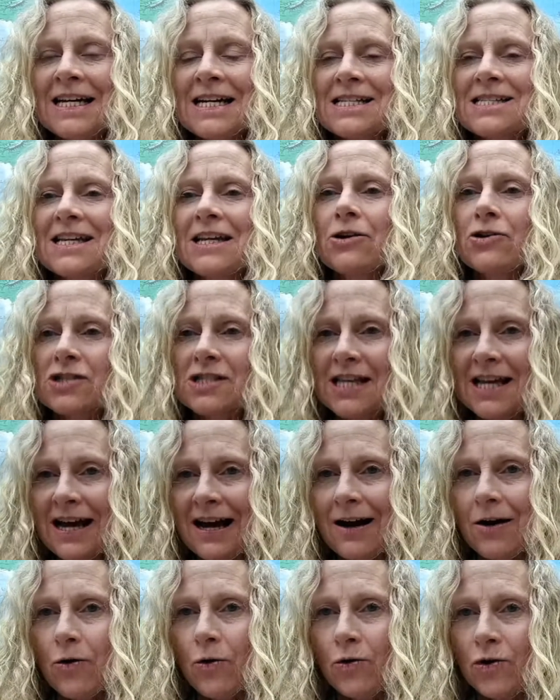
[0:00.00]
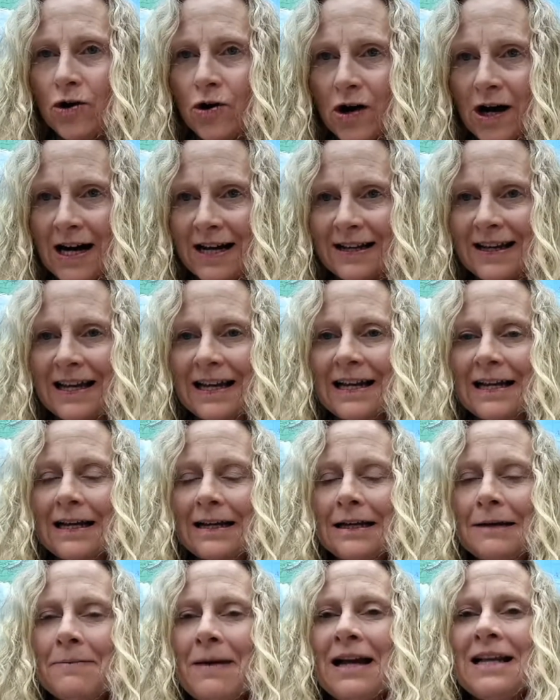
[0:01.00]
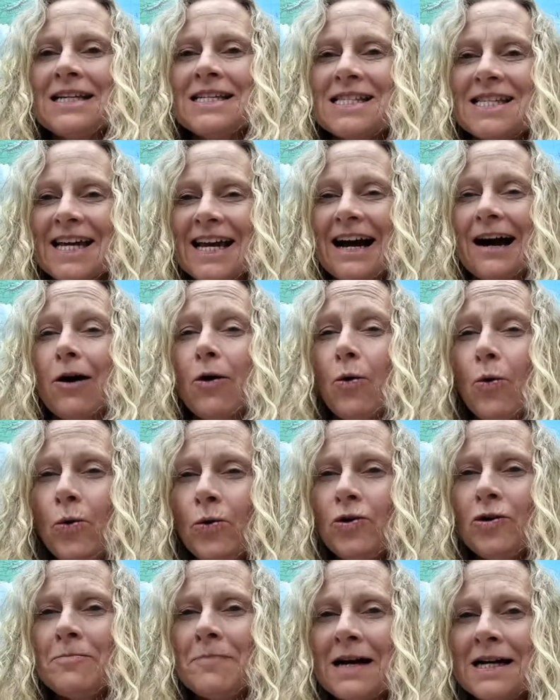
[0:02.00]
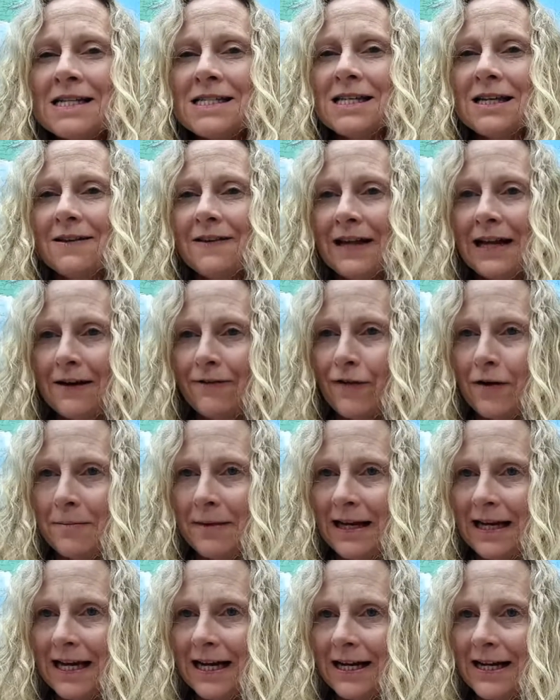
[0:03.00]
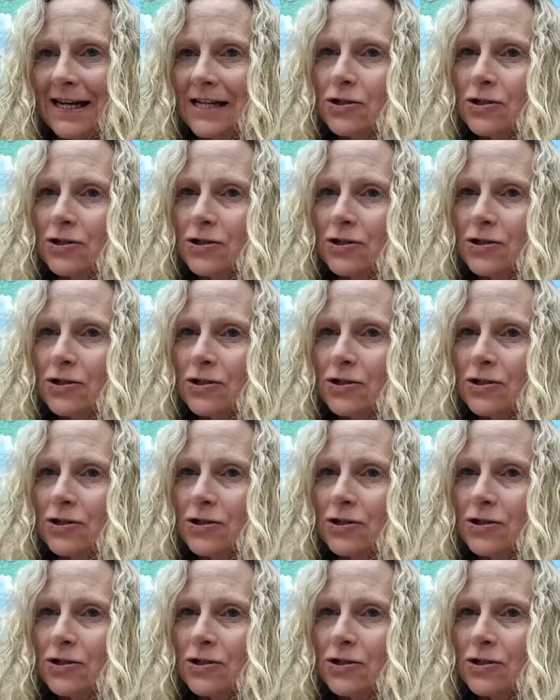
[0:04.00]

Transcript: sino sea un hogar, que el animal sea uno más de la familia.